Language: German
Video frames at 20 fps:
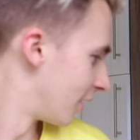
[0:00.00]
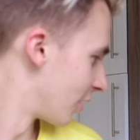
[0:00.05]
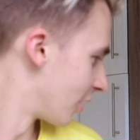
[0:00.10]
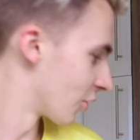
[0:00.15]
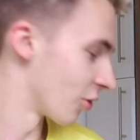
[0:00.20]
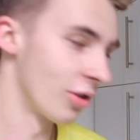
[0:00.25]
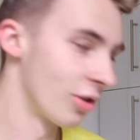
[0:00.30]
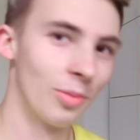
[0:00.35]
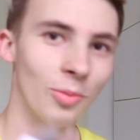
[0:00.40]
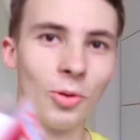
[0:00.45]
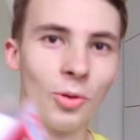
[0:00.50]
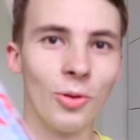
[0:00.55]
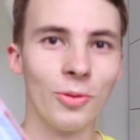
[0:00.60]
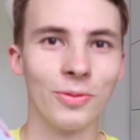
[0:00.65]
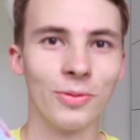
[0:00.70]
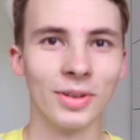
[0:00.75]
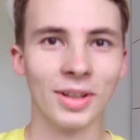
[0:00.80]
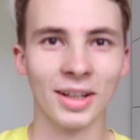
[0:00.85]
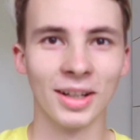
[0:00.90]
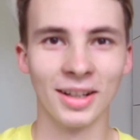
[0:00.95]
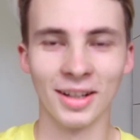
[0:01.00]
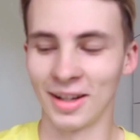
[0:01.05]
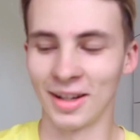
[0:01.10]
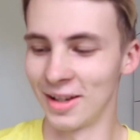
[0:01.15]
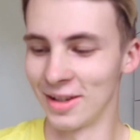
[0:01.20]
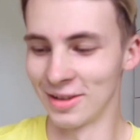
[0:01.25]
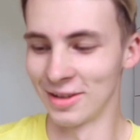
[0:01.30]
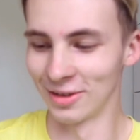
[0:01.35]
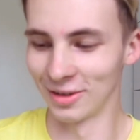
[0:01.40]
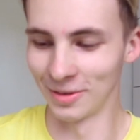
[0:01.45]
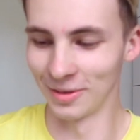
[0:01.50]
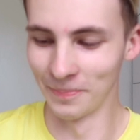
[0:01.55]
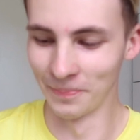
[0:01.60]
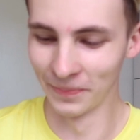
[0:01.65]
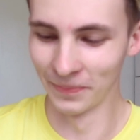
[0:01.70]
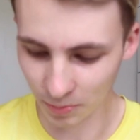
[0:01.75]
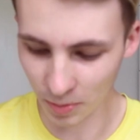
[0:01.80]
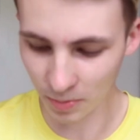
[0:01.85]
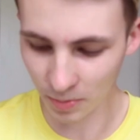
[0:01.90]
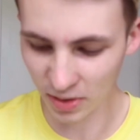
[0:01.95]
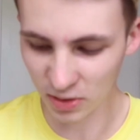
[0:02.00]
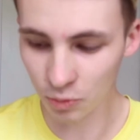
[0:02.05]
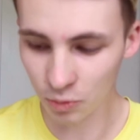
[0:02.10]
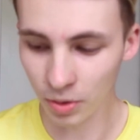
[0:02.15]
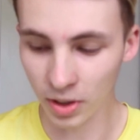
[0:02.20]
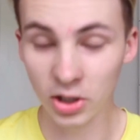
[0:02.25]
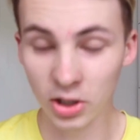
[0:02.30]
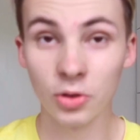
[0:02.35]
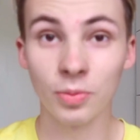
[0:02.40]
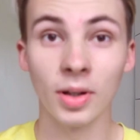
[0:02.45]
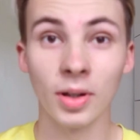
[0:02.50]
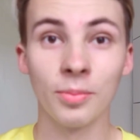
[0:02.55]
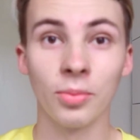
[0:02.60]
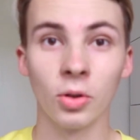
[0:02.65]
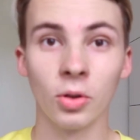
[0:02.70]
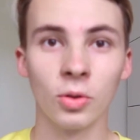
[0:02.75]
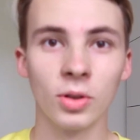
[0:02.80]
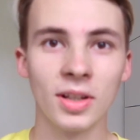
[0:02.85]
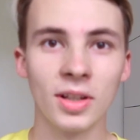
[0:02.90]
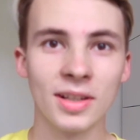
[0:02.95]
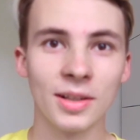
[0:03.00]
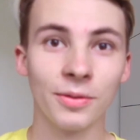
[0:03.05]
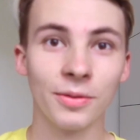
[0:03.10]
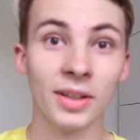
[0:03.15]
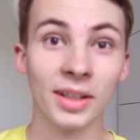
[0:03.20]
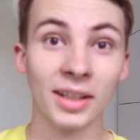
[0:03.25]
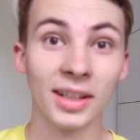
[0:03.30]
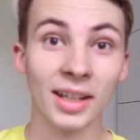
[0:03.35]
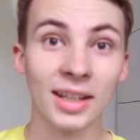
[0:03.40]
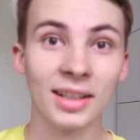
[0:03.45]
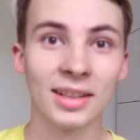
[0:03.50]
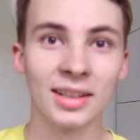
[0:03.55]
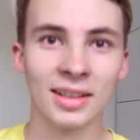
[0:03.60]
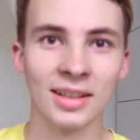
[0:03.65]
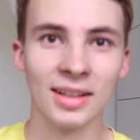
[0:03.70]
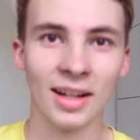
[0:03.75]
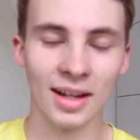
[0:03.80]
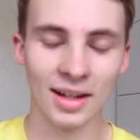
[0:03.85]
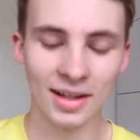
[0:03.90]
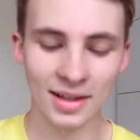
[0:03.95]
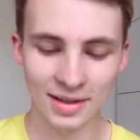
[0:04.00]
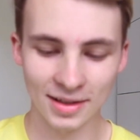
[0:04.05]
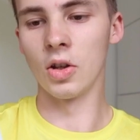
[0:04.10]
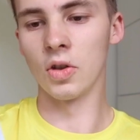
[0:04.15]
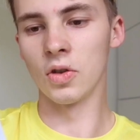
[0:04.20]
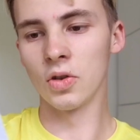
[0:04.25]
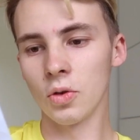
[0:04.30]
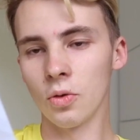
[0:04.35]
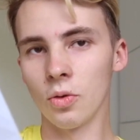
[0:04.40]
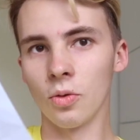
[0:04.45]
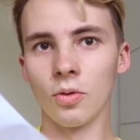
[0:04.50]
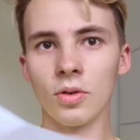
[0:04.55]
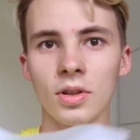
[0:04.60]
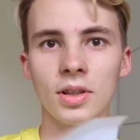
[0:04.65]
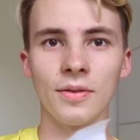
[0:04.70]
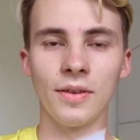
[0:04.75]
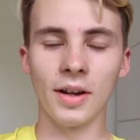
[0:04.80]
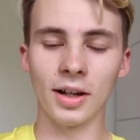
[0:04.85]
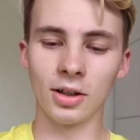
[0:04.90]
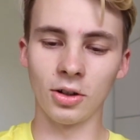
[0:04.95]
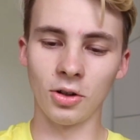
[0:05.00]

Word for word: die ist schon im Ofen drin, also ich bin mal super gespannt. Bolognese finde ich richtig nice. So, und zwar